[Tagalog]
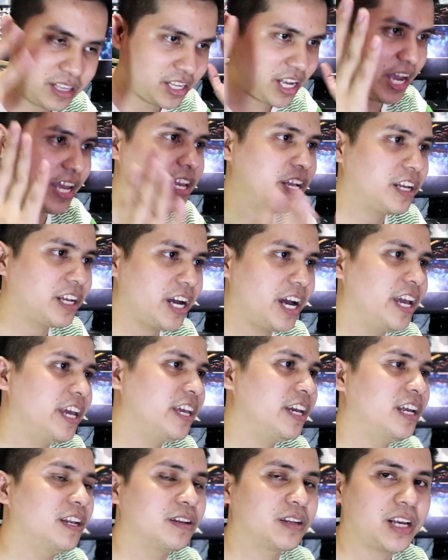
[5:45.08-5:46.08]

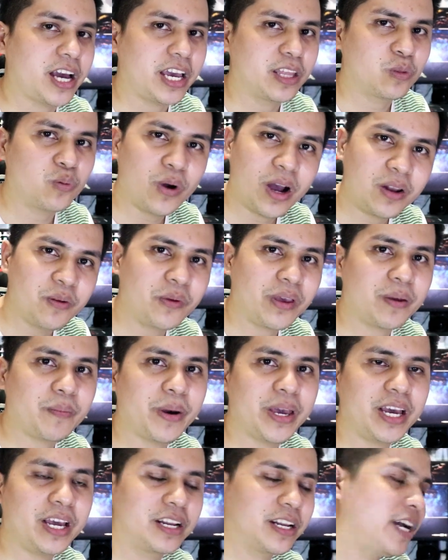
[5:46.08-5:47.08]
kayang-kaya yan. Kahit 1 week
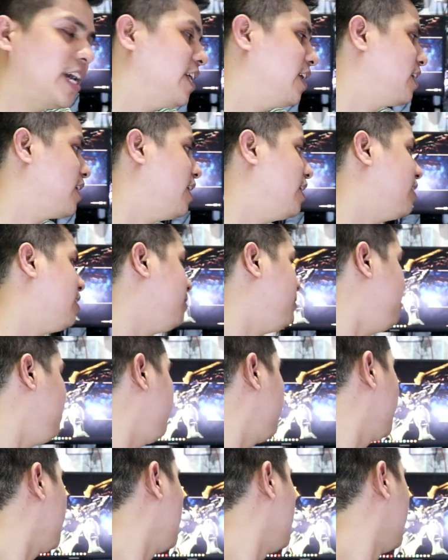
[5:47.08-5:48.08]
pa yan, kayang-kaya.
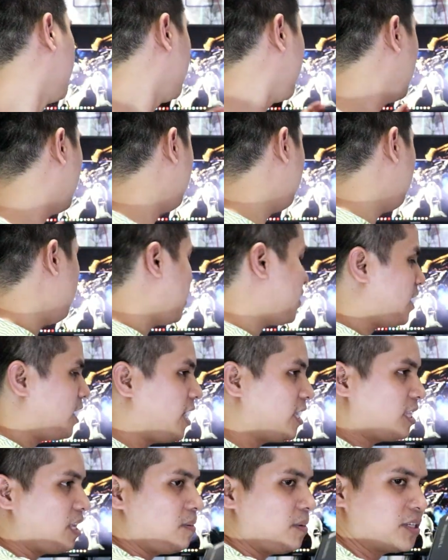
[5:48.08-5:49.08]
So yun, huwag
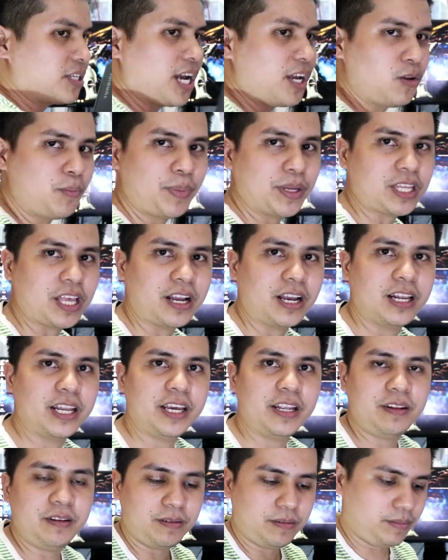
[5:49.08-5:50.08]
nating masyadong
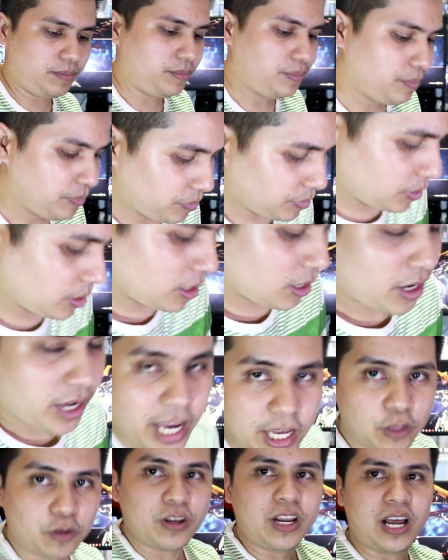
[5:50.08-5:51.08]
patagalin.
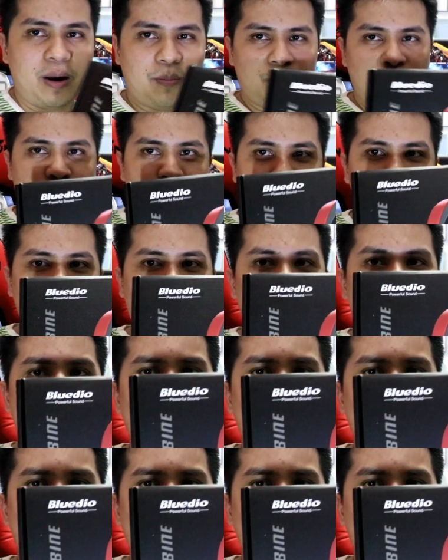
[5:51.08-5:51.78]
Ito na, bubuksan